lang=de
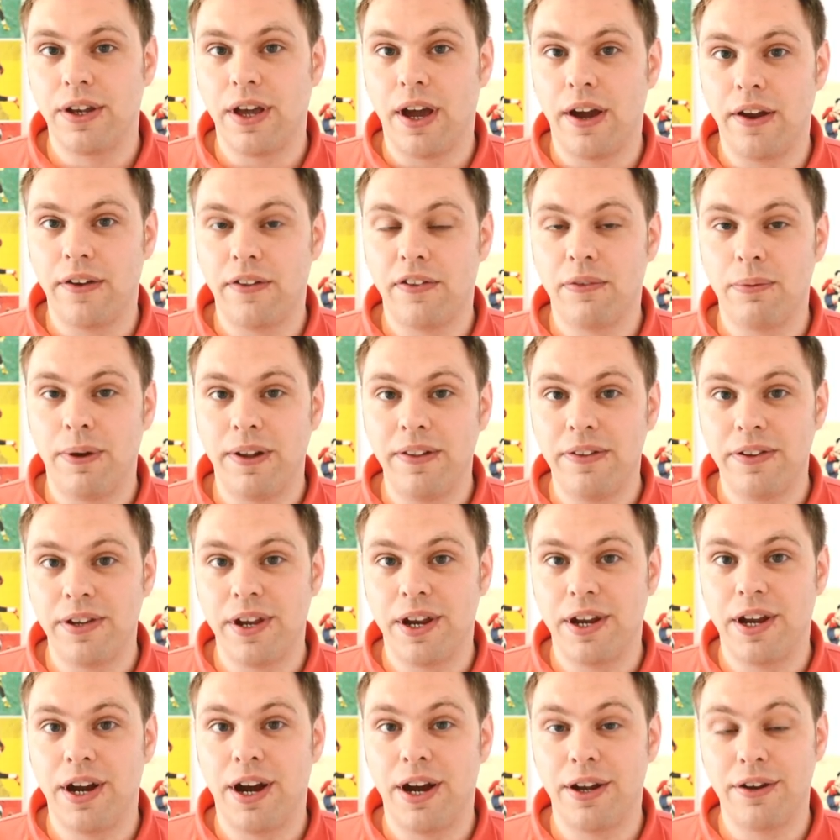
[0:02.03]

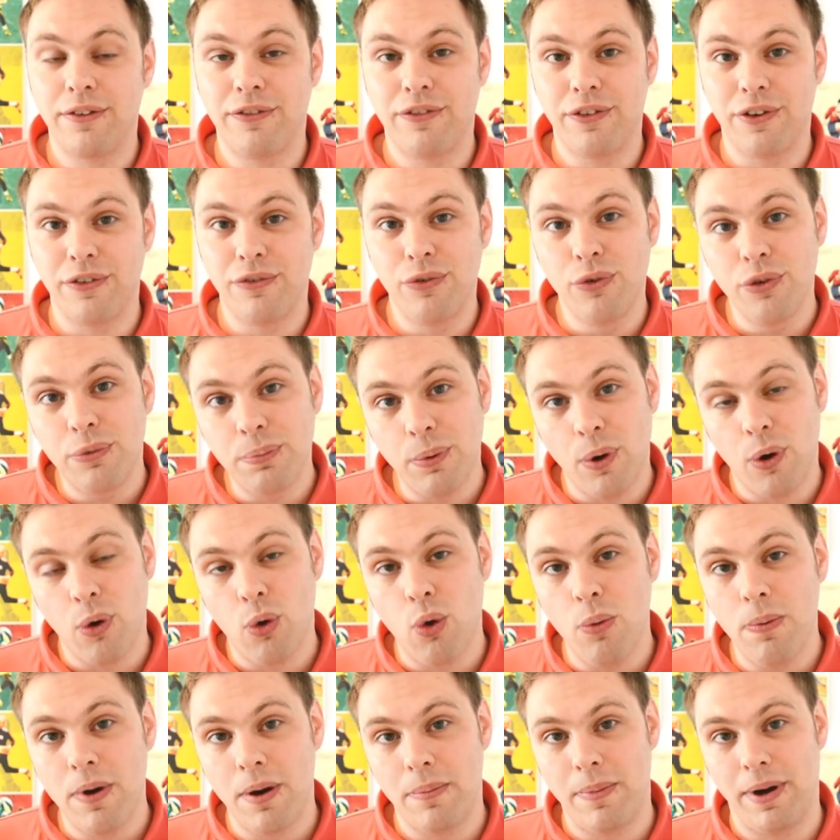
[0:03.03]
23er-Kader für die
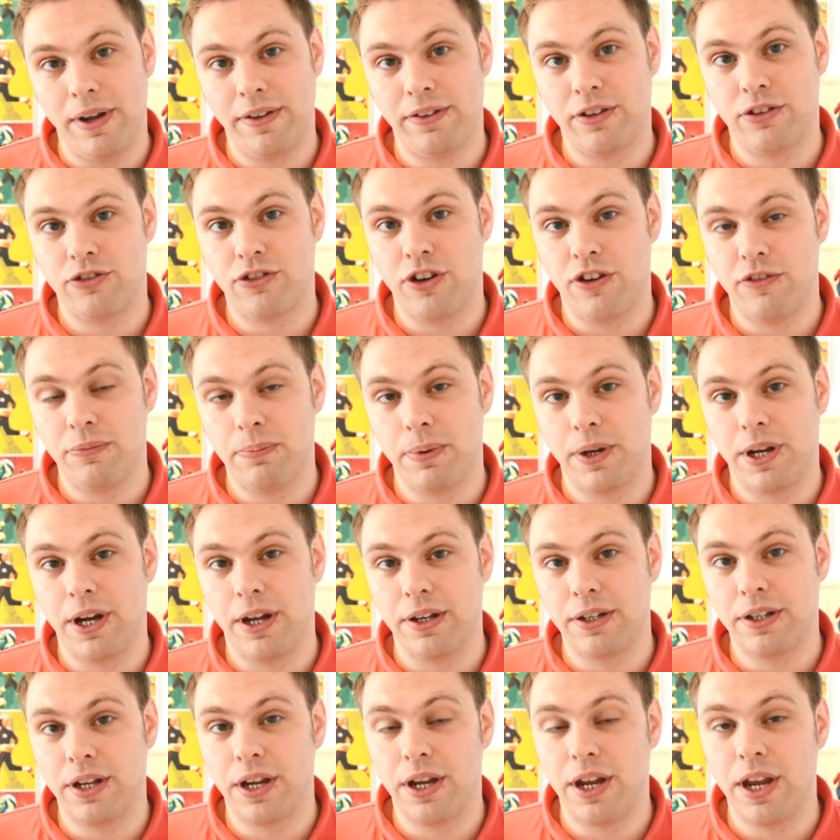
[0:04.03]
Fußball-Europameisterschaft
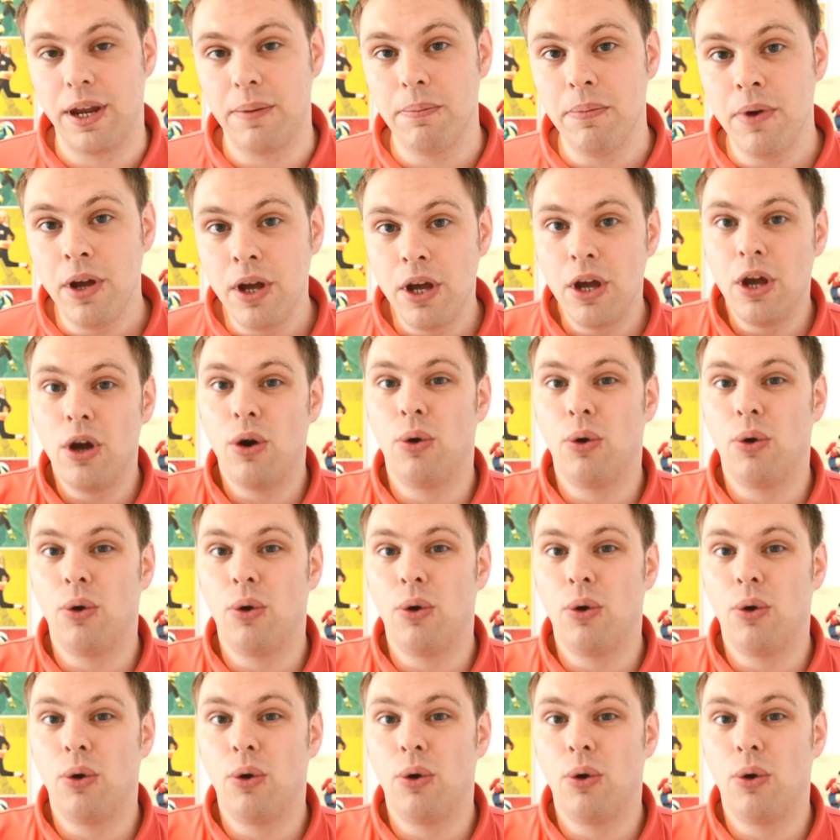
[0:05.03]
bekannt gegeben